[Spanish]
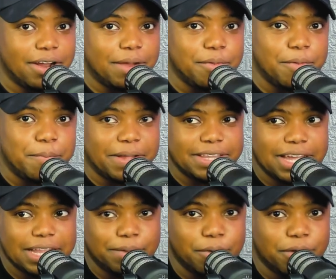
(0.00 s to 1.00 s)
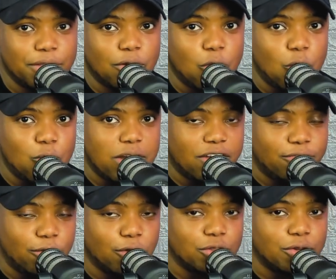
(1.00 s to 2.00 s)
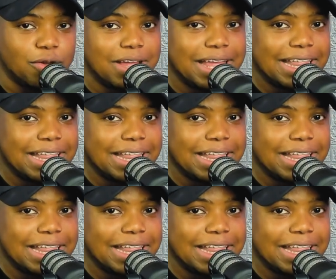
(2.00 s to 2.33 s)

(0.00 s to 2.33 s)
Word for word: ahora mismo en pantalla estamos viendo una foto